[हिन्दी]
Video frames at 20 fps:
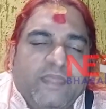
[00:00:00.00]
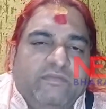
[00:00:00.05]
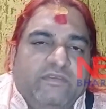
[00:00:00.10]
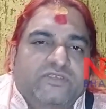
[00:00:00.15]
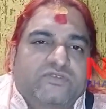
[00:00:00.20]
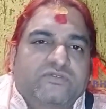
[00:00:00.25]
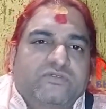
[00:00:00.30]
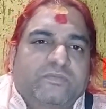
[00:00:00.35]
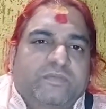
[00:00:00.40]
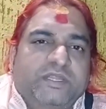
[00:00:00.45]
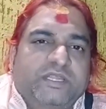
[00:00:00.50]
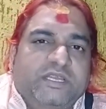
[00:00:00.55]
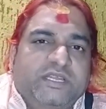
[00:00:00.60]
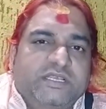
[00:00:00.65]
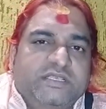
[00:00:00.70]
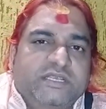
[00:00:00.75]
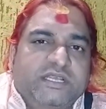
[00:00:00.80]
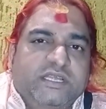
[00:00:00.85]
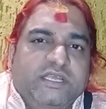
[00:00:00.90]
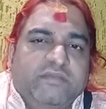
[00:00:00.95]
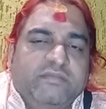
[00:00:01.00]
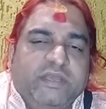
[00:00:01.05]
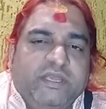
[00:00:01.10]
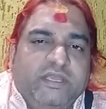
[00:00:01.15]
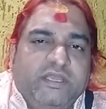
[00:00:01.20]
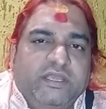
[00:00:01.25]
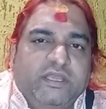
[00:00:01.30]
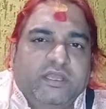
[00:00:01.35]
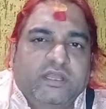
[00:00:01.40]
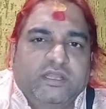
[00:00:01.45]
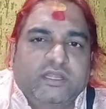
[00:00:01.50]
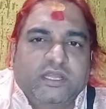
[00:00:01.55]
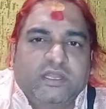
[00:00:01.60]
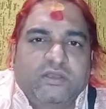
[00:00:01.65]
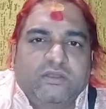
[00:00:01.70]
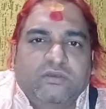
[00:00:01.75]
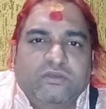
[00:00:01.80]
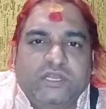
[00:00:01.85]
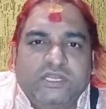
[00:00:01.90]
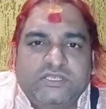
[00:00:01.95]
विष्णु पत्नी च धीमहि
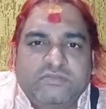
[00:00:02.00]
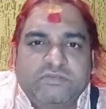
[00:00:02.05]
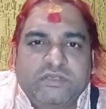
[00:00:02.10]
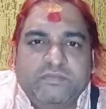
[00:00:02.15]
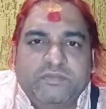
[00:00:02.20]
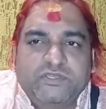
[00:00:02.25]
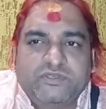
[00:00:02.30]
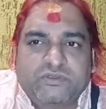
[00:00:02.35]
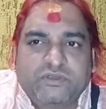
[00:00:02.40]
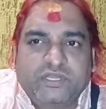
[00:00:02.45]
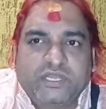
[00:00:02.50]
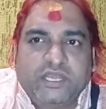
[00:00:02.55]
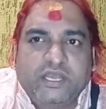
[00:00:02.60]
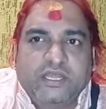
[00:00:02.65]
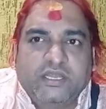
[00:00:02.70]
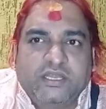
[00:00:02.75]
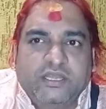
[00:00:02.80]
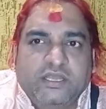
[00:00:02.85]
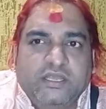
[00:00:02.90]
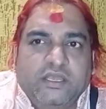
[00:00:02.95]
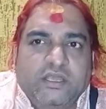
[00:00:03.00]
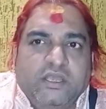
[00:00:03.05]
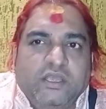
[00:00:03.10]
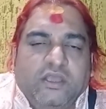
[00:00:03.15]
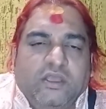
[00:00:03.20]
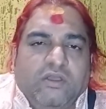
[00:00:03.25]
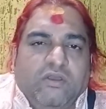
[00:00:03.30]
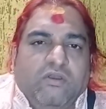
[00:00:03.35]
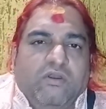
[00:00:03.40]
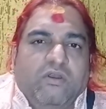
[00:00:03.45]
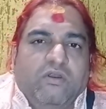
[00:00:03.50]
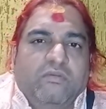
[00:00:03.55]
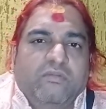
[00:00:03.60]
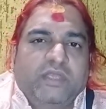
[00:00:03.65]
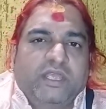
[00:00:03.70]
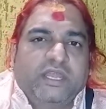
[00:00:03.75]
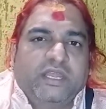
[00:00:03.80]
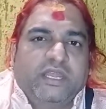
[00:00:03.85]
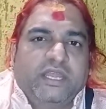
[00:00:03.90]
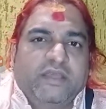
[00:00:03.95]
तन्नो लक्ष्मी प्रचोदयात ओम
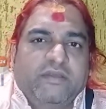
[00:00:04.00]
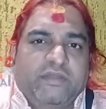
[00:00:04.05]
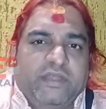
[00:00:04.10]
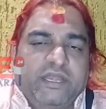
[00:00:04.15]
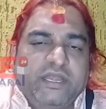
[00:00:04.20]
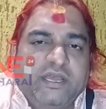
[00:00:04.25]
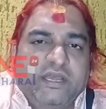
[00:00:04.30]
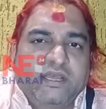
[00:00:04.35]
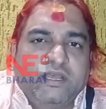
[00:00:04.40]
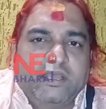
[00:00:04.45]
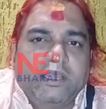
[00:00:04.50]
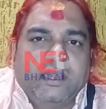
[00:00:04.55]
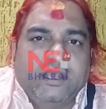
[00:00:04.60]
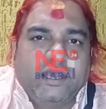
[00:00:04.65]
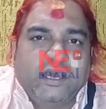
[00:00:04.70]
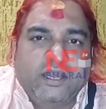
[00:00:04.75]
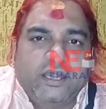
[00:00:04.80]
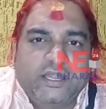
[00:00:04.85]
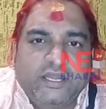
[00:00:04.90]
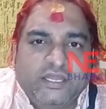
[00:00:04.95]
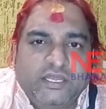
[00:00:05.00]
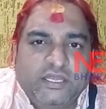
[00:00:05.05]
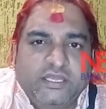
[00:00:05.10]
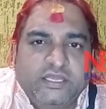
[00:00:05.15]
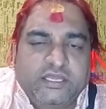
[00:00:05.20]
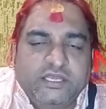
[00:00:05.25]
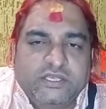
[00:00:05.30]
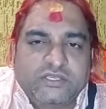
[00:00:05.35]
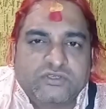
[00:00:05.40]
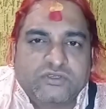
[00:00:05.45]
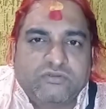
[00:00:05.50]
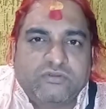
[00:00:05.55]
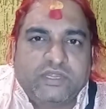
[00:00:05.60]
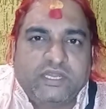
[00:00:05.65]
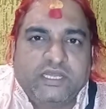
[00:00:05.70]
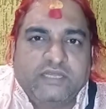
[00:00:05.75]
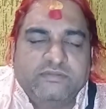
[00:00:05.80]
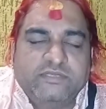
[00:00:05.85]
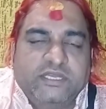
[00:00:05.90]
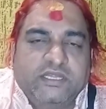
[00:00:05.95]
वर्णा हरणी
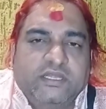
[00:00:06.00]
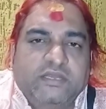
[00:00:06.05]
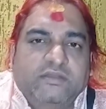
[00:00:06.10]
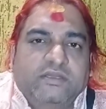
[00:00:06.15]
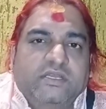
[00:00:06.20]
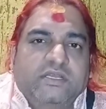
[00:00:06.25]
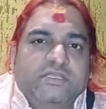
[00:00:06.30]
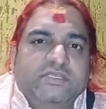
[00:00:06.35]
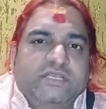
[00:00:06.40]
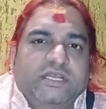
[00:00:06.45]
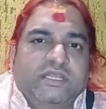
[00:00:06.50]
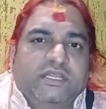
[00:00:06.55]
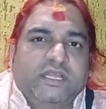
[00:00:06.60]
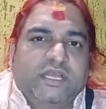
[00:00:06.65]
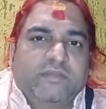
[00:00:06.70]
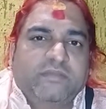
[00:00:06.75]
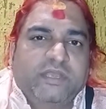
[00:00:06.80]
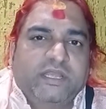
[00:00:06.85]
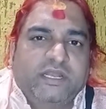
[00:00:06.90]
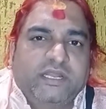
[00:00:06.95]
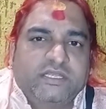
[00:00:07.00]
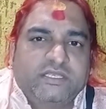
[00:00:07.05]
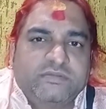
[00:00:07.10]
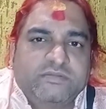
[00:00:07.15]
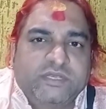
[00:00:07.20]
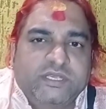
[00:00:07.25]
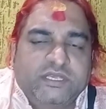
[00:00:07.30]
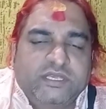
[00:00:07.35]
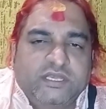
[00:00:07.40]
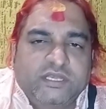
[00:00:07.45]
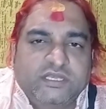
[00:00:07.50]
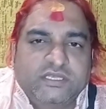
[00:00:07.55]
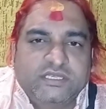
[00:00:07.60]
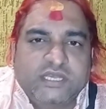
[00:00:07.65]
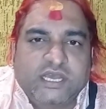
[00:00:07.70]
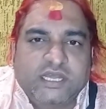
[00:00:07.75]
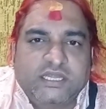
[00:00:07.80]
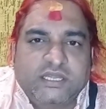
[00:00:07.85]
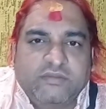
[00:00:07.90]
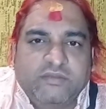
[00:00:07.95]
सुवर्णाम सदा चंदम हि लक्ष्मी
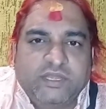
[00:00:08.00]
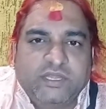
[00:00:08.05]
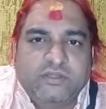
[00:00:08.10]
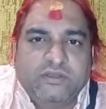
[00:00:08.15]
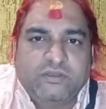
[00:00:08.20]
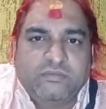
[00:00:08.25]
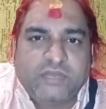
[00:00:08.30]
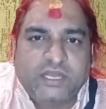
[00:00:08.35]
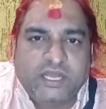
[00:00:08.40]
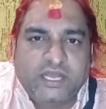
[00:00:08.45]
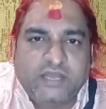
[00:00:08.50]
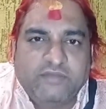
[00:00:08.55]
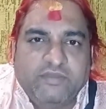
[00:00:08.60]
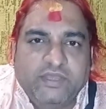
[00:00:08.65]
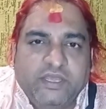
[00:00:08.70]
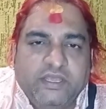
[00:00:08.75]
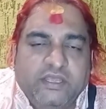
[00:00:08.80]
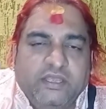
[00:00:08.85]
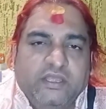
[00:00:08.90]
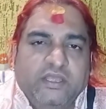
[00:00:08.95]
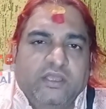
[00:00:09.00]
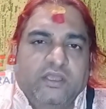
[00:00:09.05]
जात वेदो महावह